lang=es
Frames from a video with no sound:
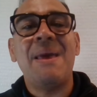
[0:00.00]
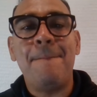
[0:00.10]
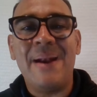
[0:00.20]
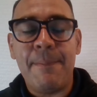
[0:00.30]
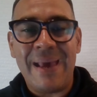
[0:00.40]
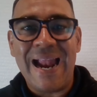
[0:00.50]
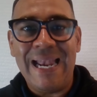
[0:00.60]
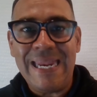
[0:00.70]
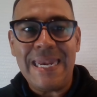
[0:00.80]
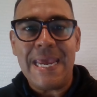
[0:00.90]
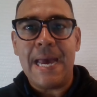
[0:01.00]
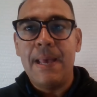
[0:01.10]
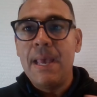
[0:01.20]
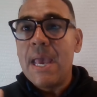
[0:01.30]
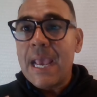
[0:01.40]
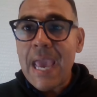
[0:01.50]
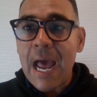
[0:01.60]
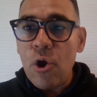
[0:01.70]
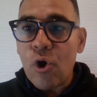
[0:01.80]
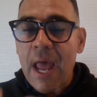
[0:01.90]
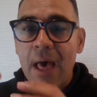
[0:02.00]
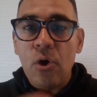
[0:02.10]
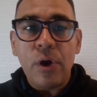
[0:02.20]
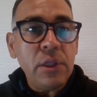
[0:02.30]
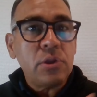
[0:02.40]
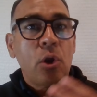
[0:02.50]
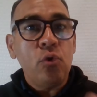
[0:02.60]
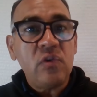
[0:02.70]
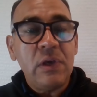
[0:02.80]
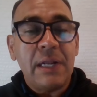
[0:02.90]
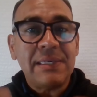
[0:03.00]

de primera línea que ha logrado introducir al